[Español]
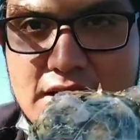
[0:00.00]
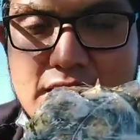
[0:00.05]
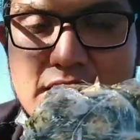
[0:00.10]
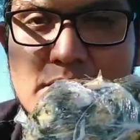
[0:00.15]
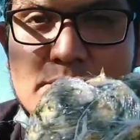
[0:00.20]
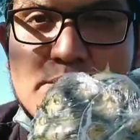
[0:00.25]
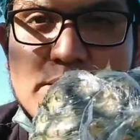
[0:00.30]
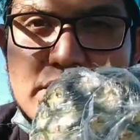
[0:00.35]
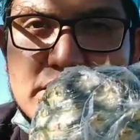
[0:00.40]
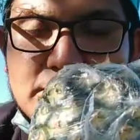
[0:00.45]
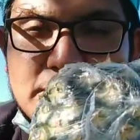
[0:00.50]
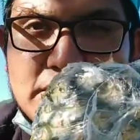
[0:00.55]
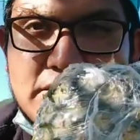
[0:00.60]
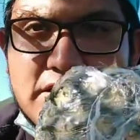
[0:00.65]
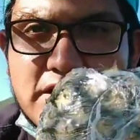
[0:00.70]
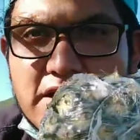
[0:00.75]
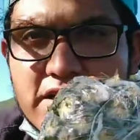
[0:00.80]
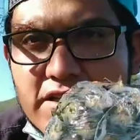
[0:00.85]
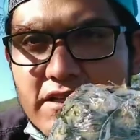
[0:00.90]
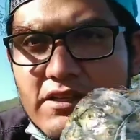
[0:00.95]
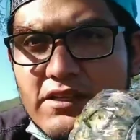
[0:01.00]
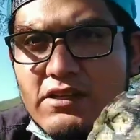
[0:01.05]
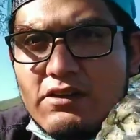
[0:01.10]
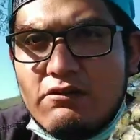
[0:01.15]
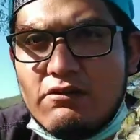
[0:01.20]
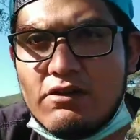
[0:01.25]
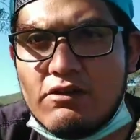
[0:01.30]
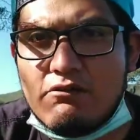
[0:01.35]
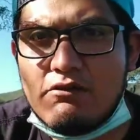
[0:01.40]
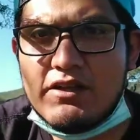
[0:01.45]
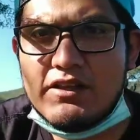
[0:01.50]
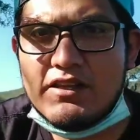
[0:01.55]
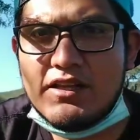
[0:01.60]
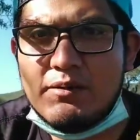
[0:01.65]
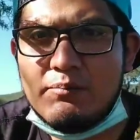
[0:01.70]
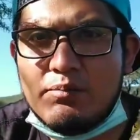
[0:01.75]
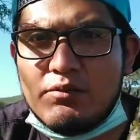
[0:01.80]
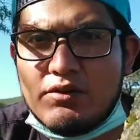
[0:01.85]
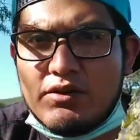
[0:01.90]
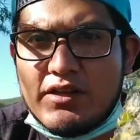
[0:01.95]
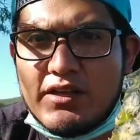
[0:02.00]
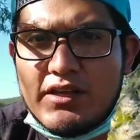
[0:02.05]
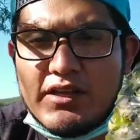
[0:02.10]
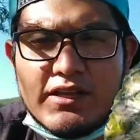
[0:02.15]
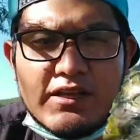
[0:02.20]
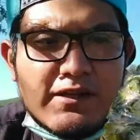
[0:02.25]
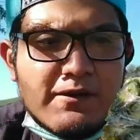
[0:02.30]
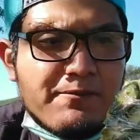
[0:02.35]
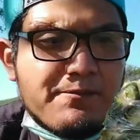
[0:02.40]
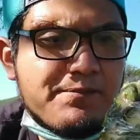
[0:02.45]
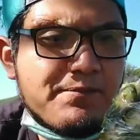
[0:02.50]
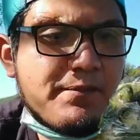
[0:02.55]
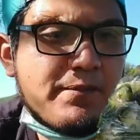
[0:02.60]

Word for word: y pues bueno, hay que tenerlo en cuenta porque